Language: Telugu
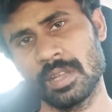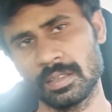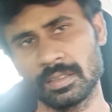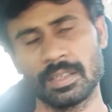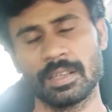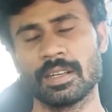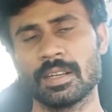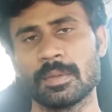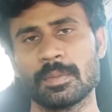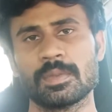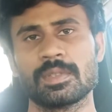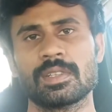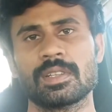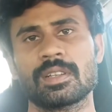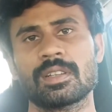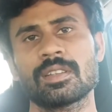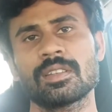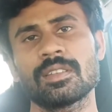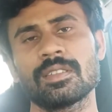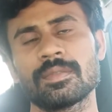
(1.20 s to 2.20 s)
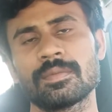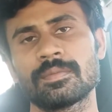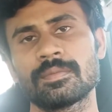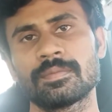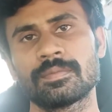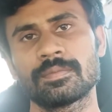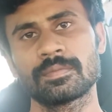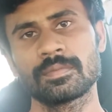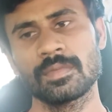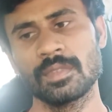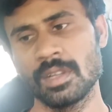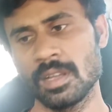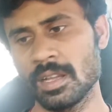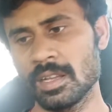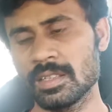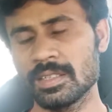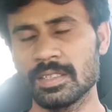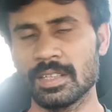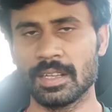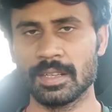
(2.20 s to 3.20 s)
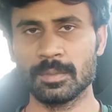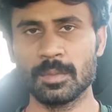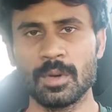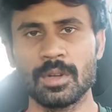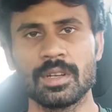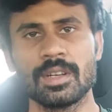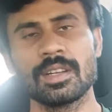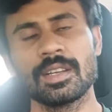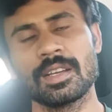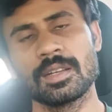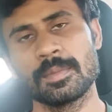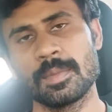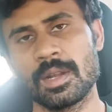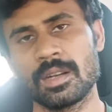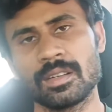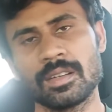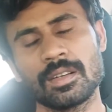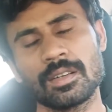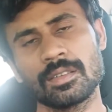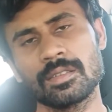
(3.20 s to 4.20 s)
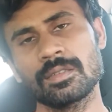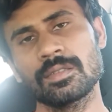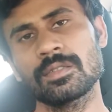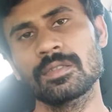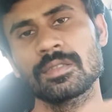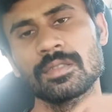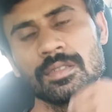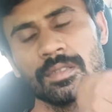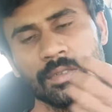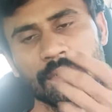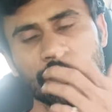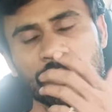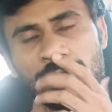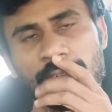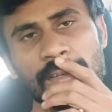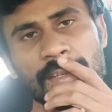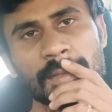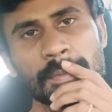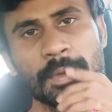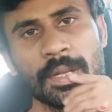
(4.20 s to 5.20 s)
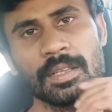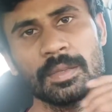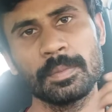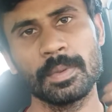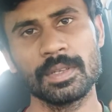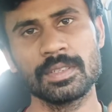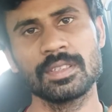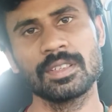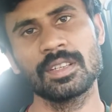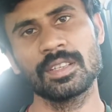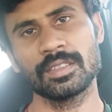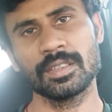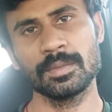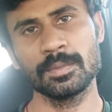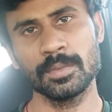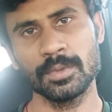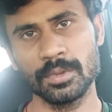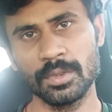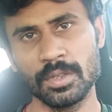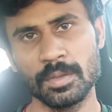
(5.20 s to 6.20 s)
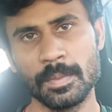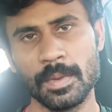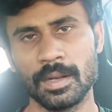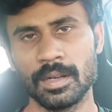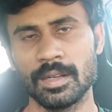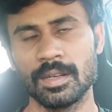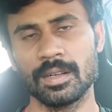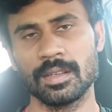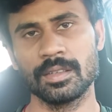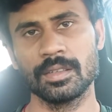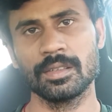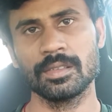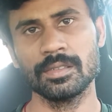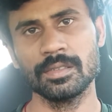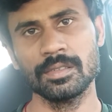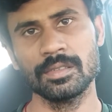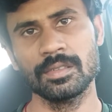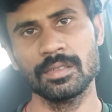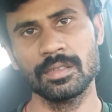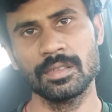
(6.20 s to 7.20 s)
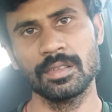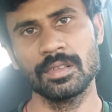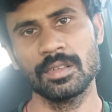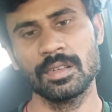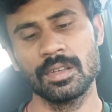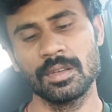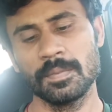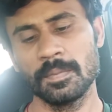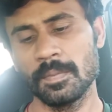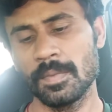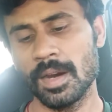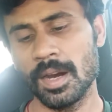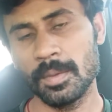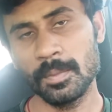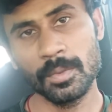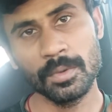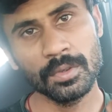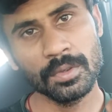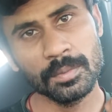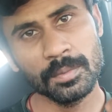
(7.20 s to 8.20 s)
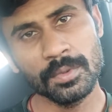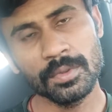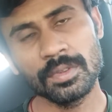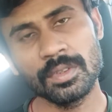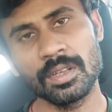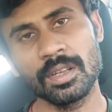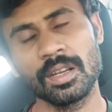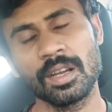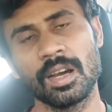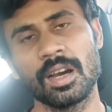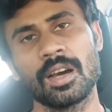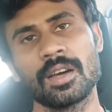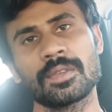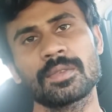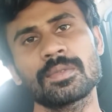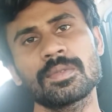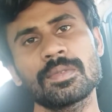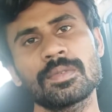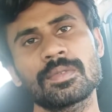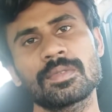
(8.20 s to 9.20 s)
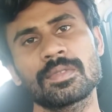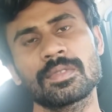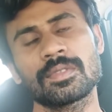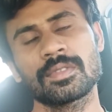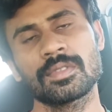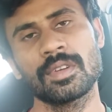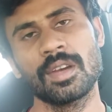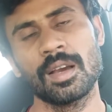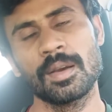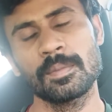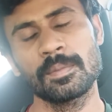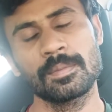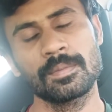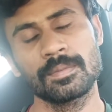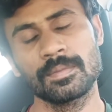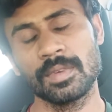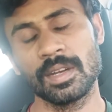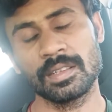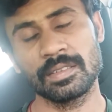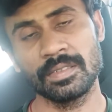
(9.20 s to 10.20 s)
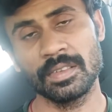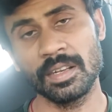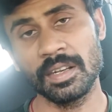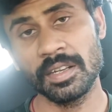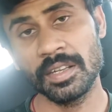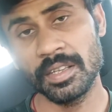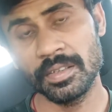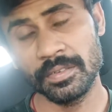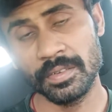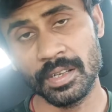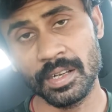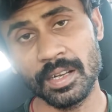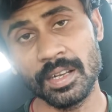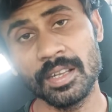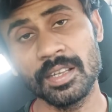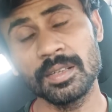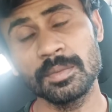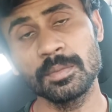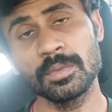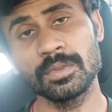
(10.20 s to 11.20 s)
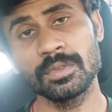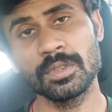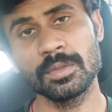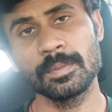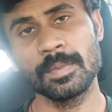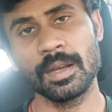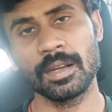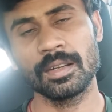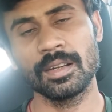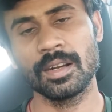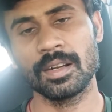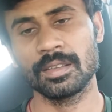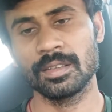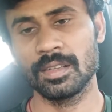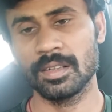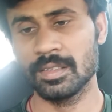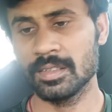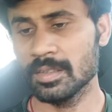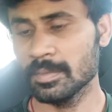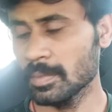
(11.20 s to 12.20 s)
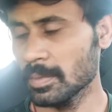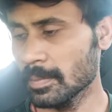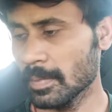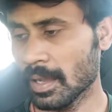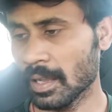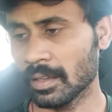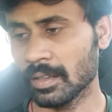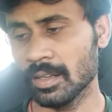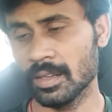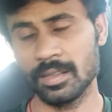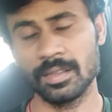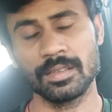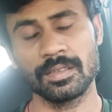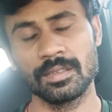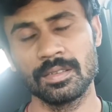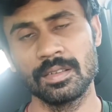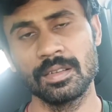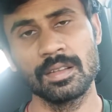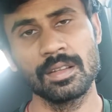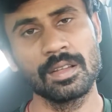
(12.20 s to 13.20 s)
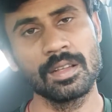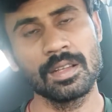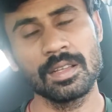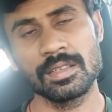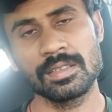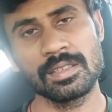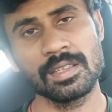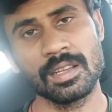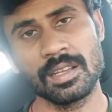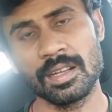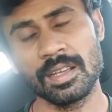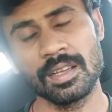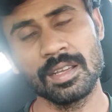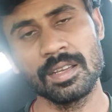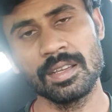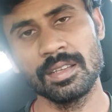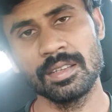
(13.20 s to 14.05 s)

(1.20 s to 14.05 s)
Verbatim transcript: అందరికీ నమస్తే అండి జగన్మోహన్ రెడ్డి గారు మాట్లాడుతూ ఇది ప్రతిపక్ష నేతలు బూతులు మాట్లాడుతున్నారు మామూలు బూతులు కాదు వినలే వినలేని బూతులు మాట్లాడుతున్నారని చెప్పి మాట్లాడారు సరే